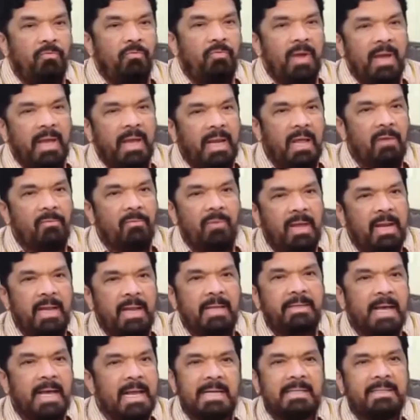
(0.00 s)
వేరే వేరే
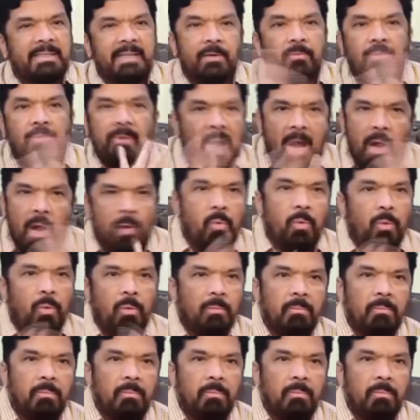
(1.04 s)
ఛానల్స్ ఏం రావు